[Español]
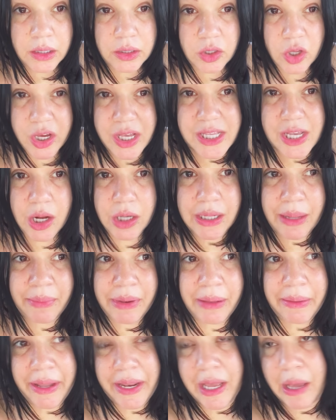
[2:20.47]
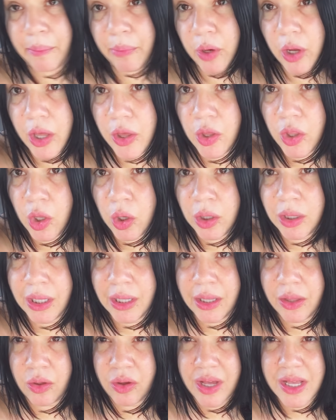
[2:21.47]
Yo quise cortarme la barriga porque yo tengo
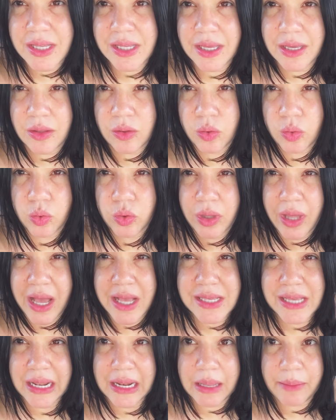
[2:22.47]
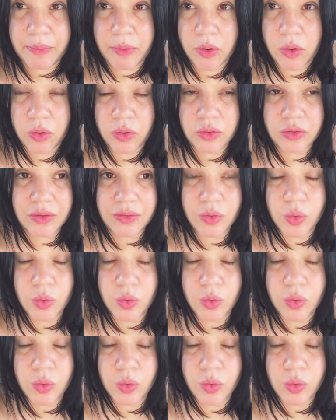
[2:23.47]
entendido que si tú te haces lipo,